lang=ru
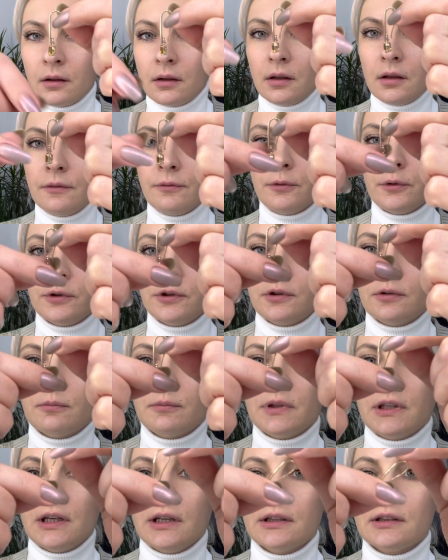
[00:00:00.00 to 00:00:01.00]
И вот
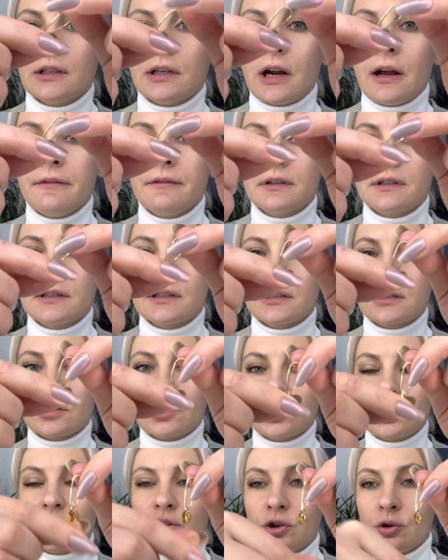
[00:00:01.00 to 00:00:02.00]
мне нравится,
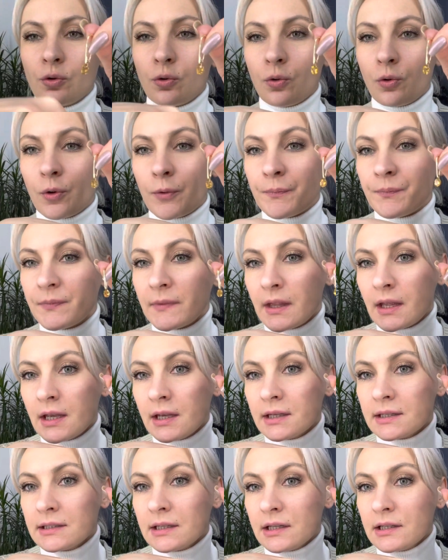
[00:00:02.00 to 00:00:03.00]
что,
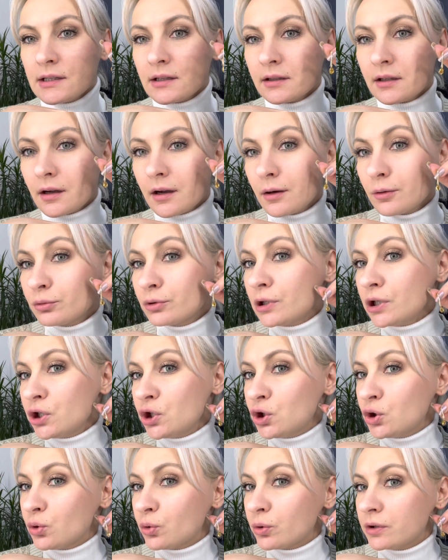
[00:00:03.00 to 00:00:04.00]
знаете, она такая
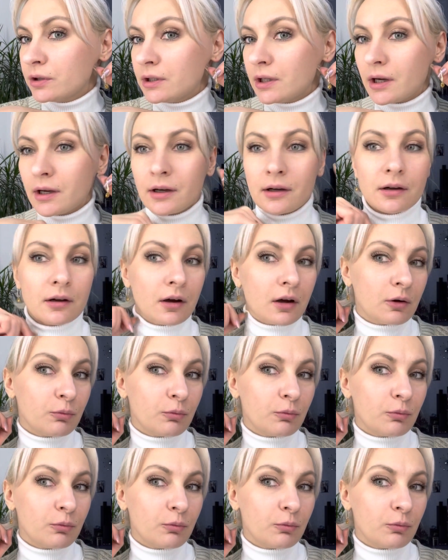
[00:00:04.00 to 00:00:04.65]
удлиненная, как